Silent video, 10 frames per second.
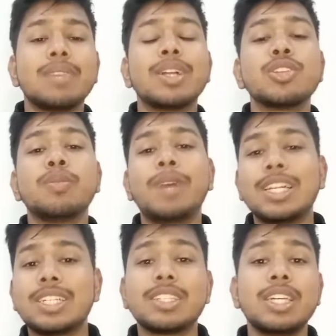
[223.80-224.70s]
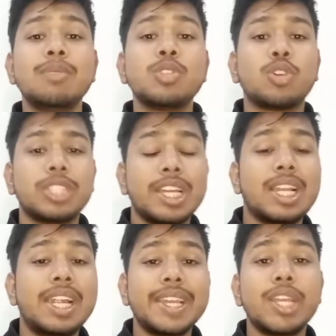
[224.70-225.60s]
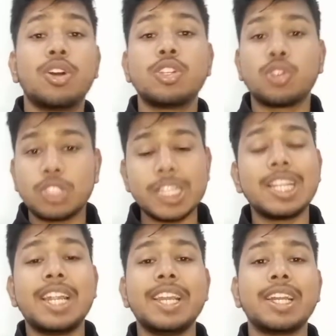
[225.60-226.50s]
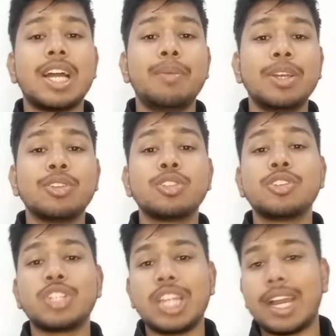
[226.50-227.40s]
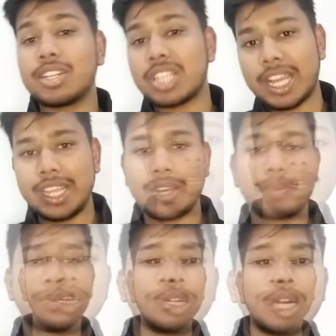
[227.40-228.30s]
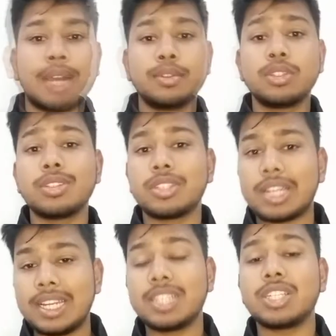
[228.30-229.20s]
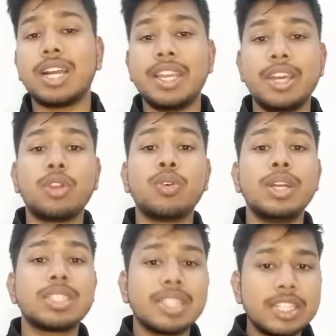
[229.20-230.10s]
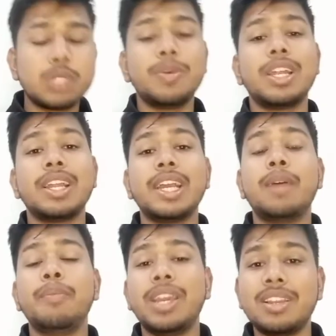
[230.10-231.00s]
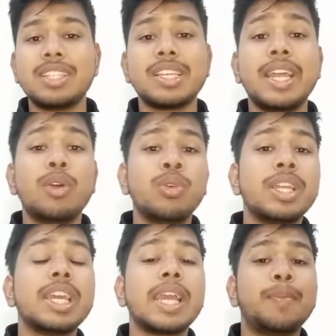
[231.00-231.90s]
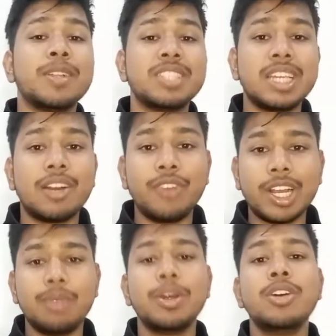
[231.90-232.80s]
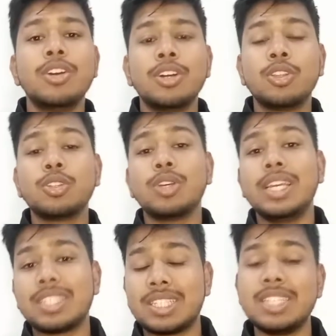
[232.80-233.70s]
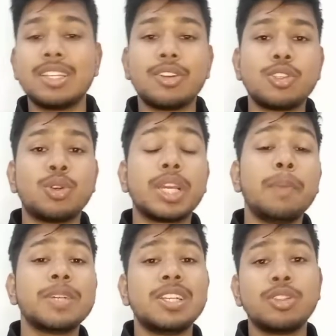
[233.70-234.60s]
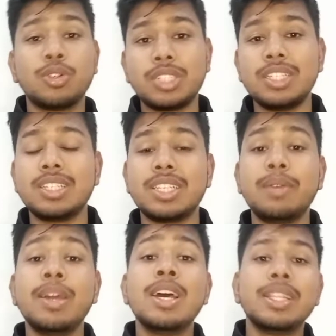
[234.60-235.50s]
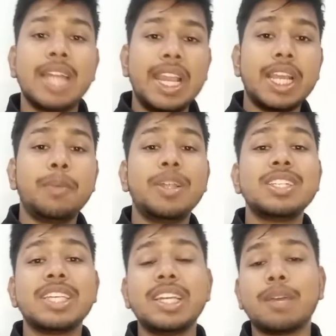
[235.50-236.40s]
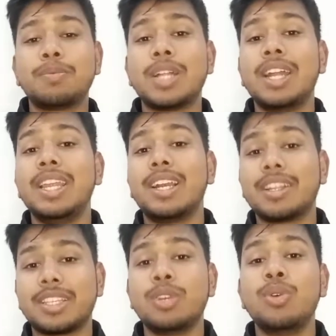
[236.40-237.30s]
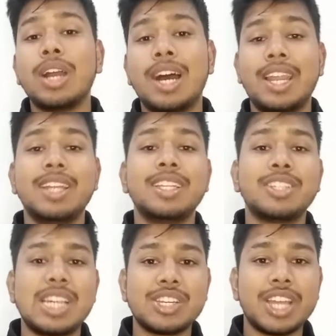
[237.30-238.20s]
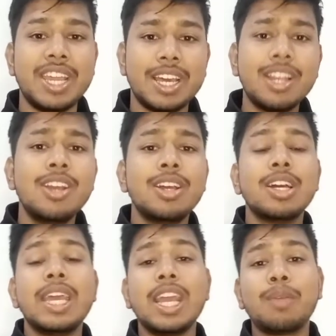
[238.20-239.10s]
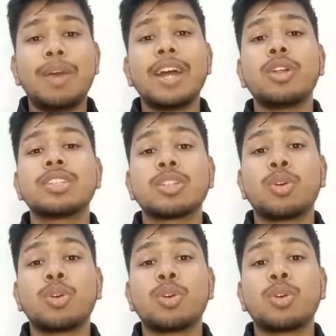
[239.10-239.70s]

इसके बाद दोस्तों बात करते हैं हम चौथे खिलाड़ी की और चौथे खिलाड़ी का नाम है दोस्तों श्रेयास अय्यर अब दोस्तों श्रेयस अय्यर को इस लिस्ट में रखने का मेन रीजन है उनकी कैप्टनसी का विकल्प दोस्तों इस सीजन को छोड़ के पिछले दो सीजन से दिल्ली कैपिटल्स की कप्तानी करते हुए आ रहे थे श्रेयस अय्यर एक बार